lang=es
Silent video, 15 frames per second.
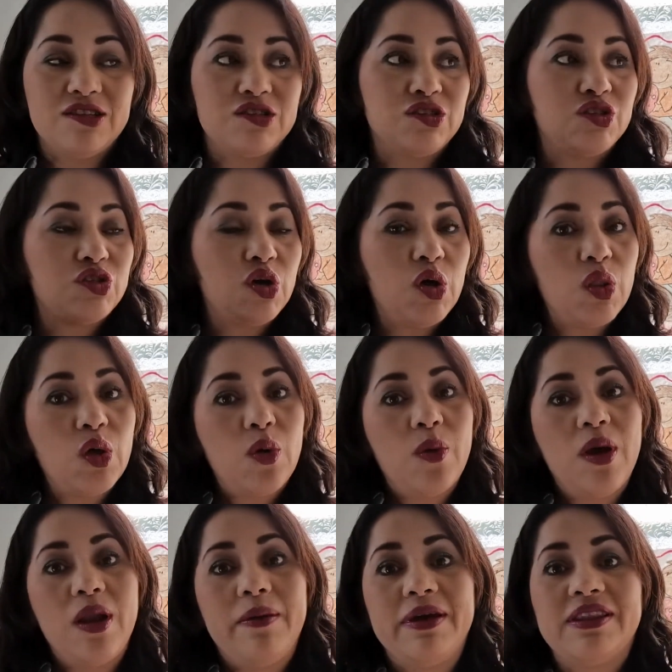todo
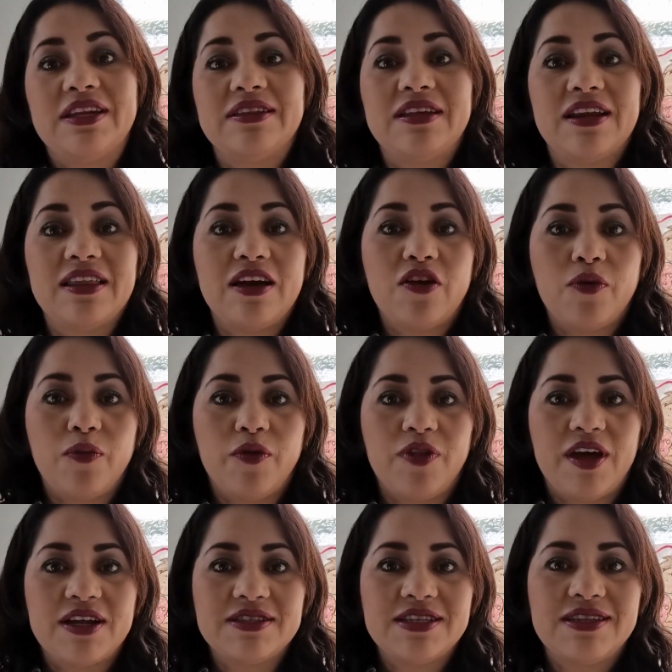vuelve a tratar de
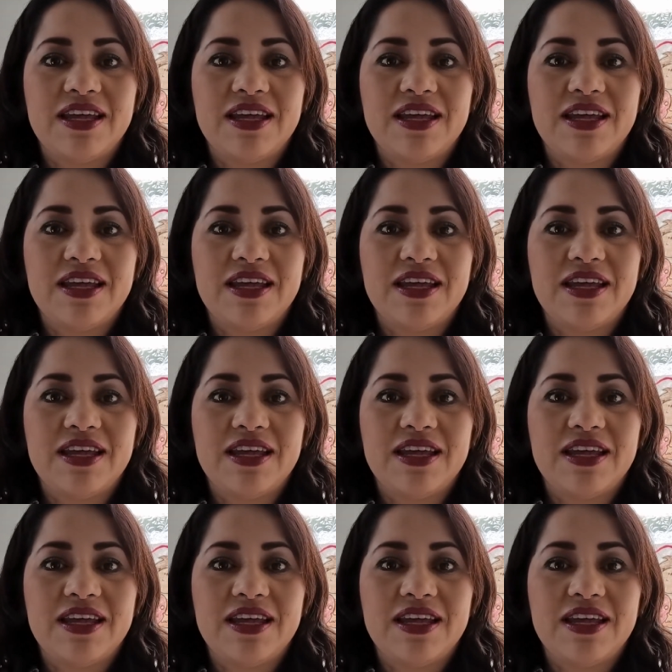acomodarse,